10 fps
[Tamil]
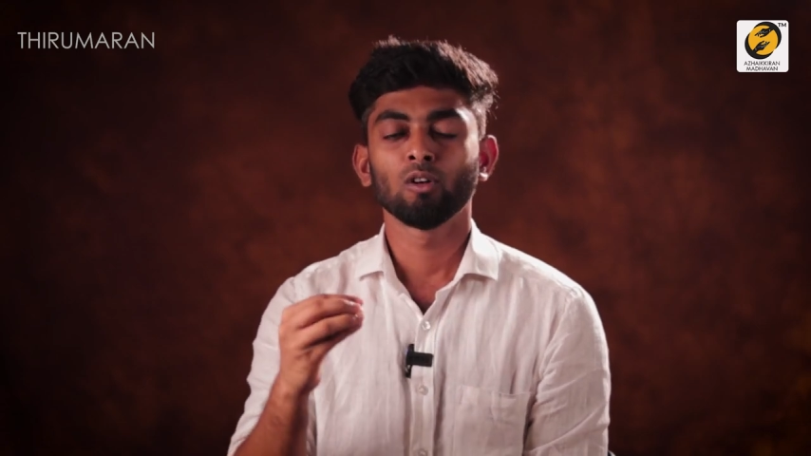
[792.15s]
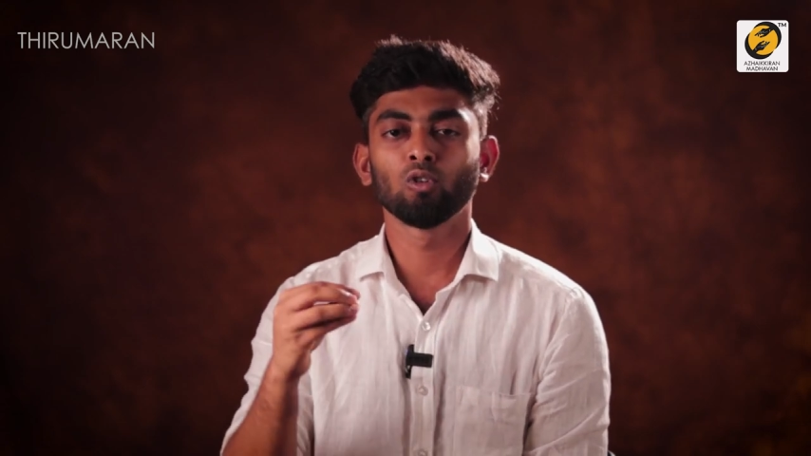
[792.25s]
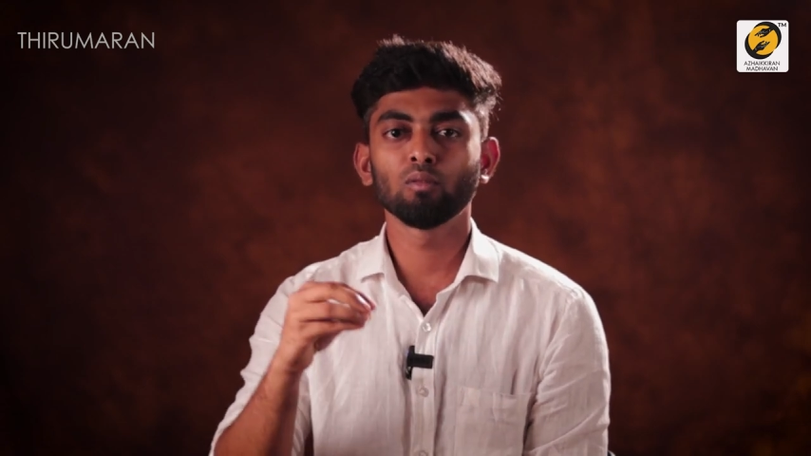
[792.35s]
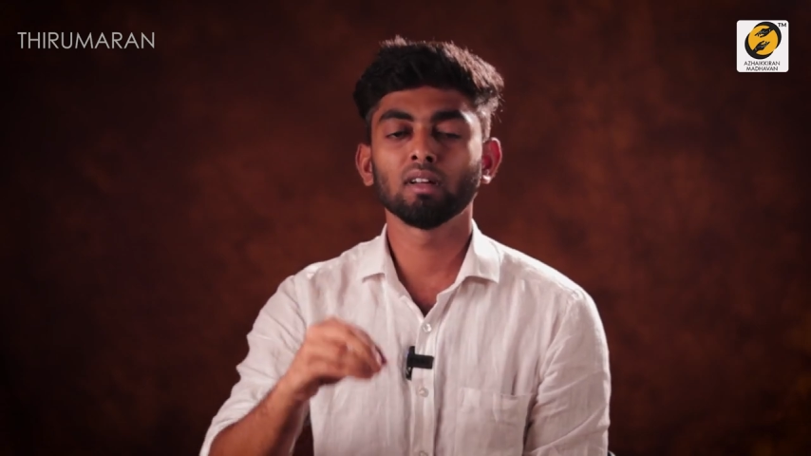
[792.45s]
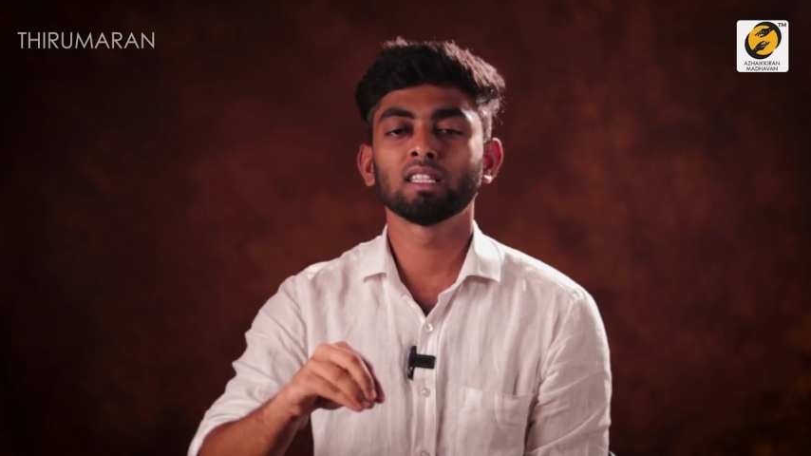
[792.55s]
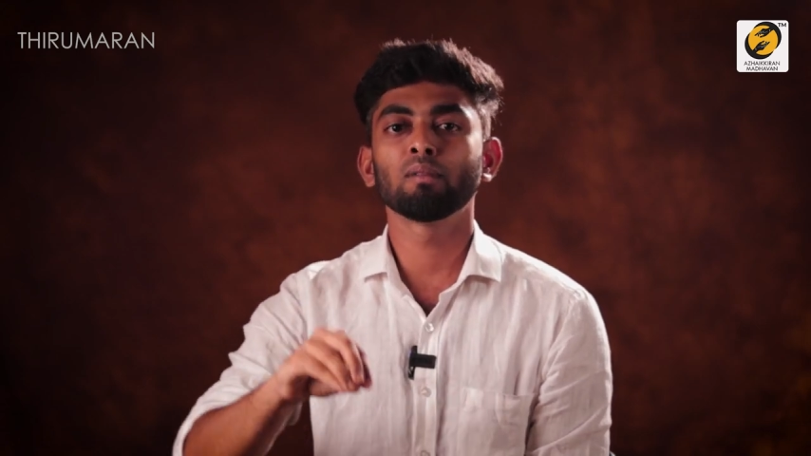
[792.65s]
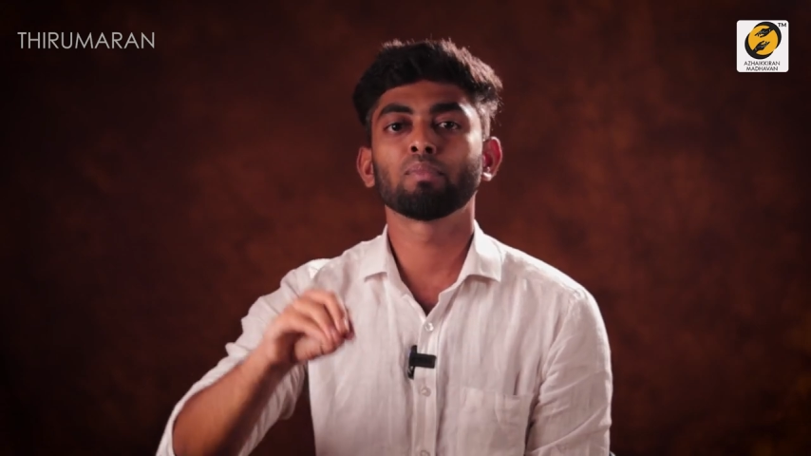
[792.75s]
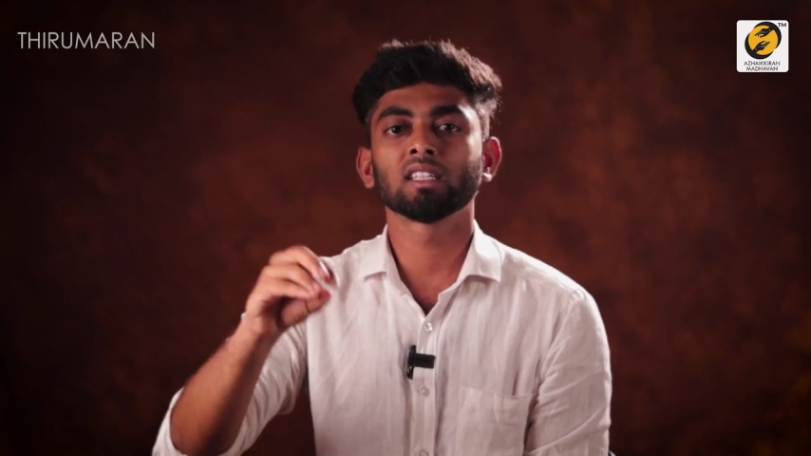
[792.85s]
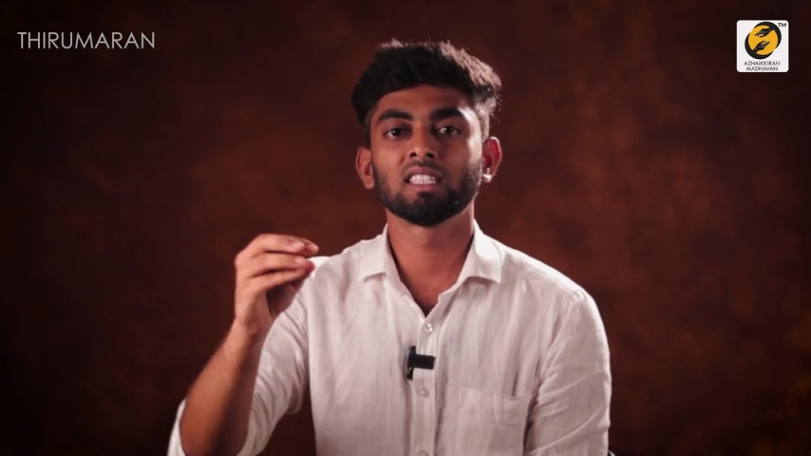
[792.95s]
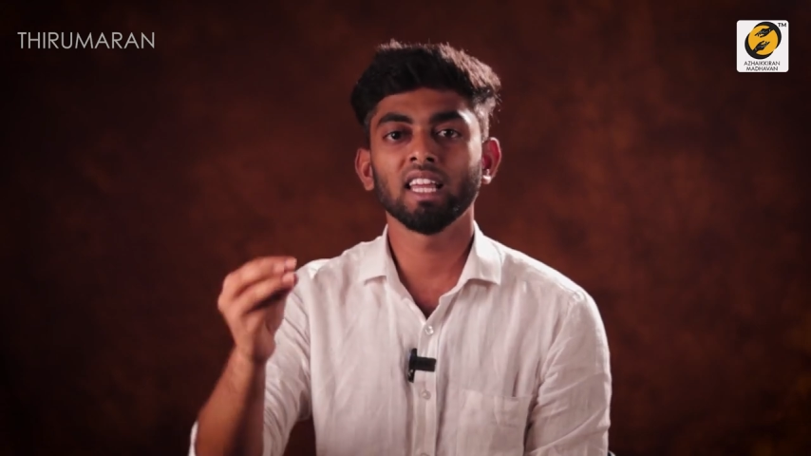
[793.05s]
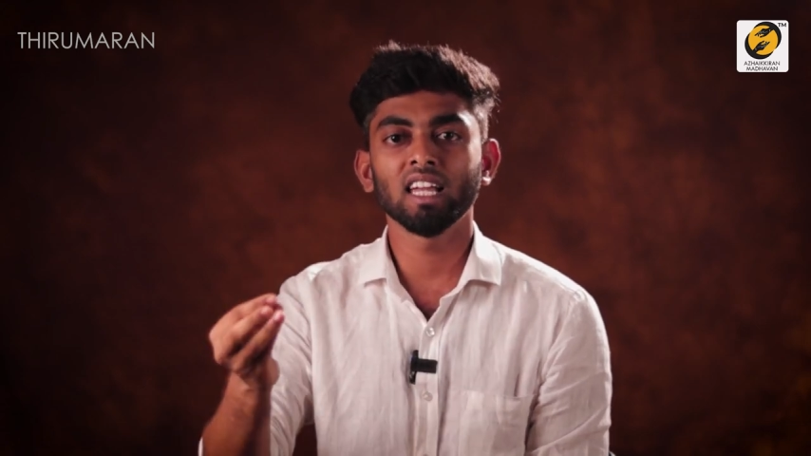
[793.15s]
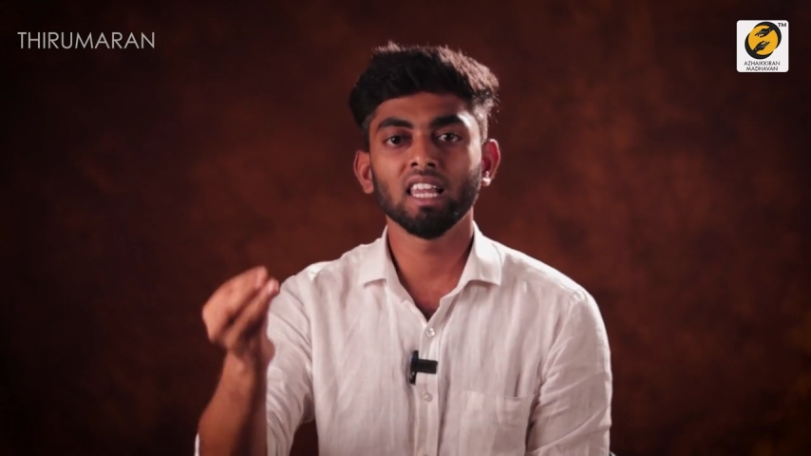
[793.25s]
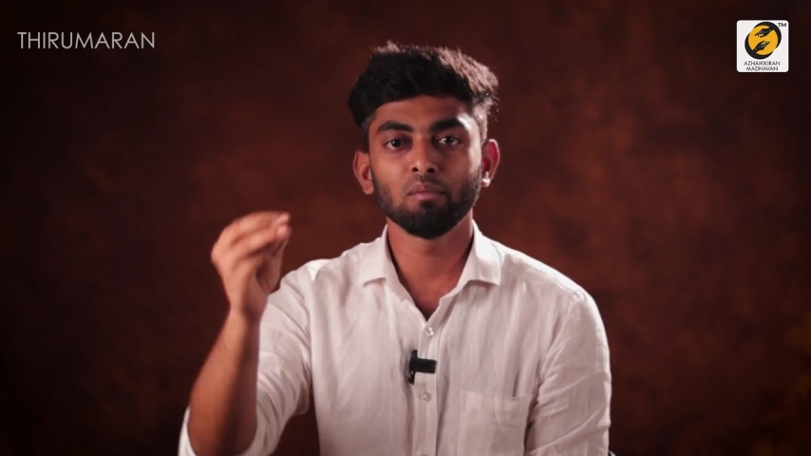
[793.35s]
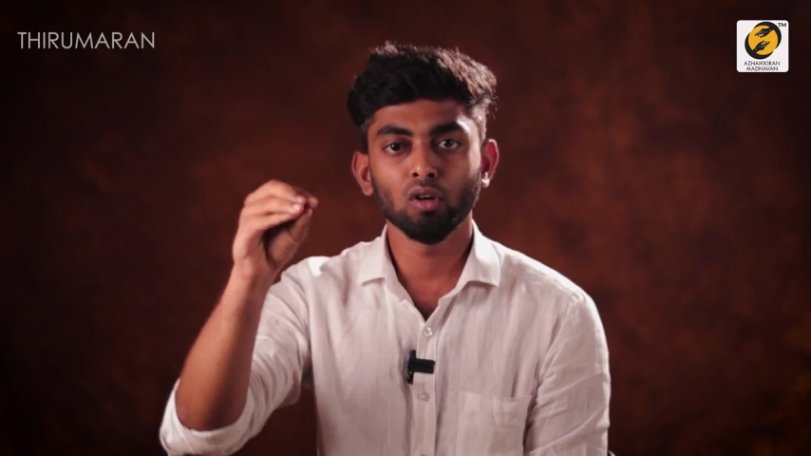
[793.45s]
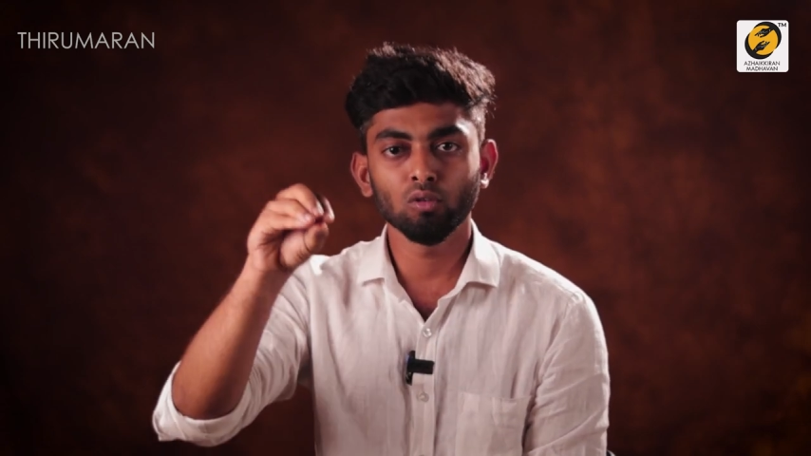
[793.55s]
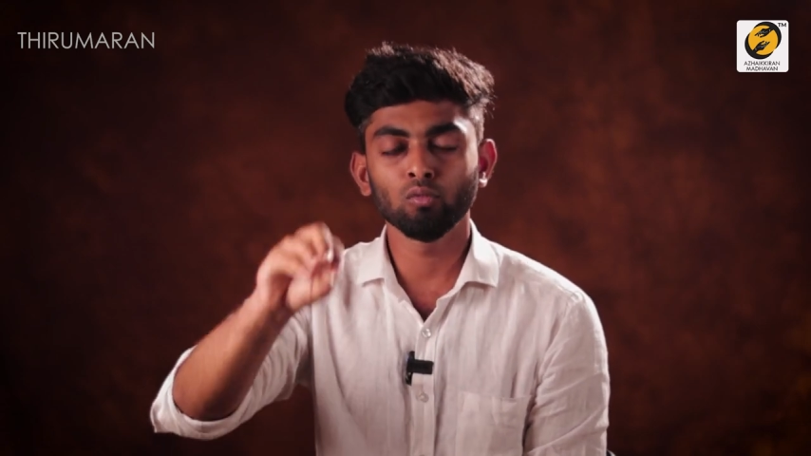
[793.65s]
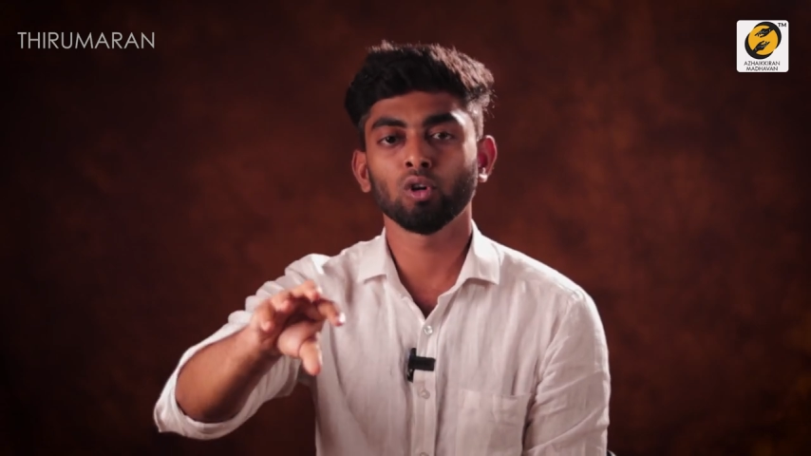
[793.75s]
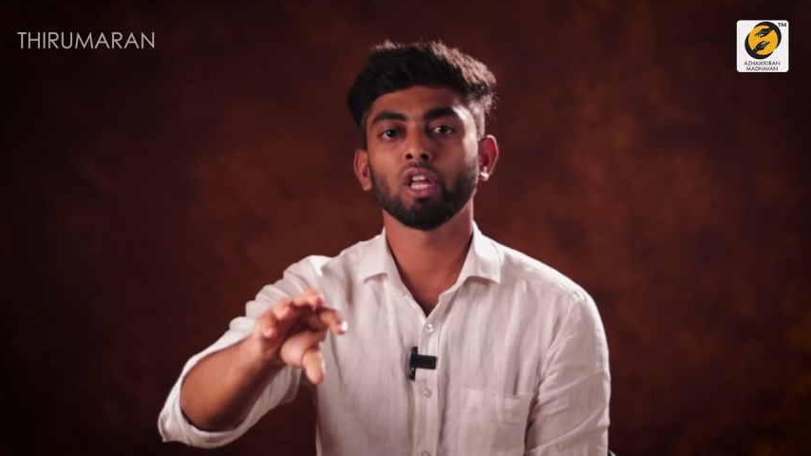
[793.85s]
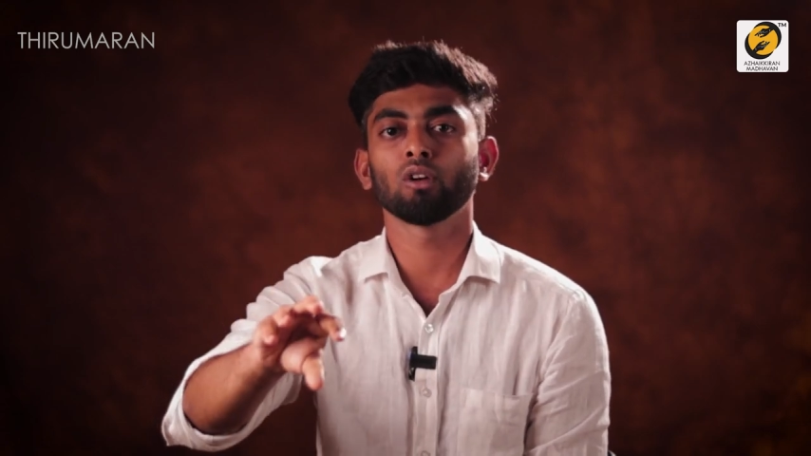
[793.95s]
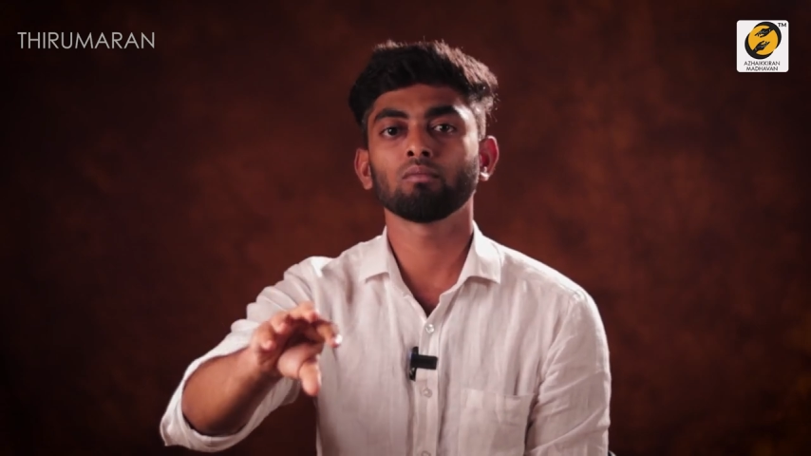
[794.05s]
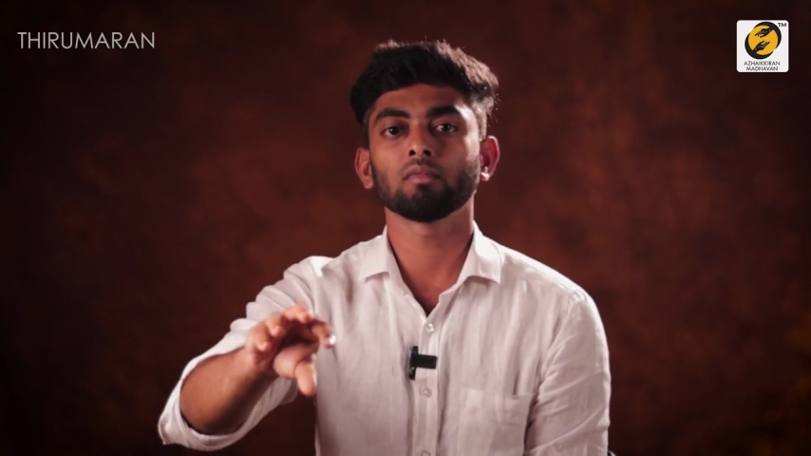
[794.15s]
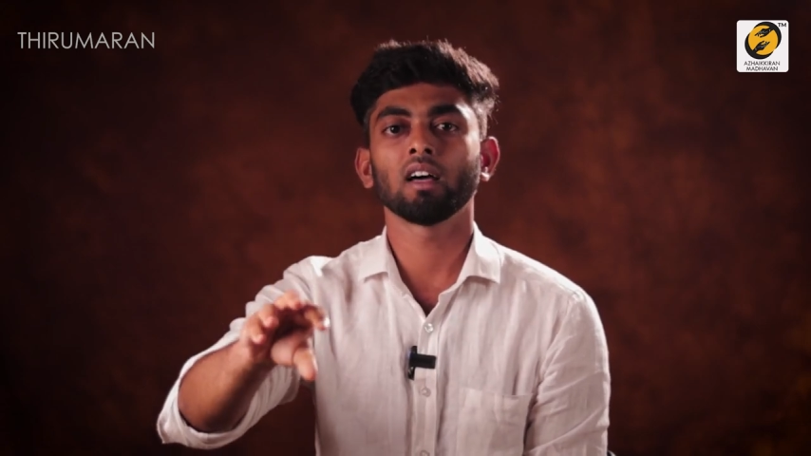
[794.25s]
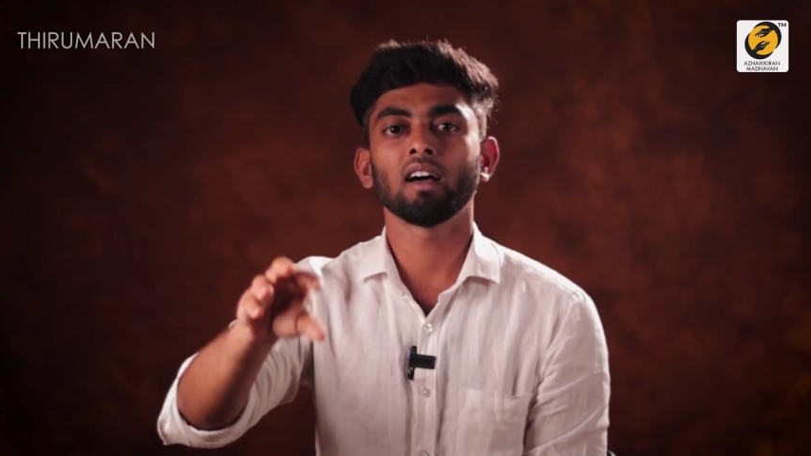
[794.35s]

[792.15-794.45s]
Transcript: குடும்பத்தில் பிரச்சனைகள் என்பதும் குறையும்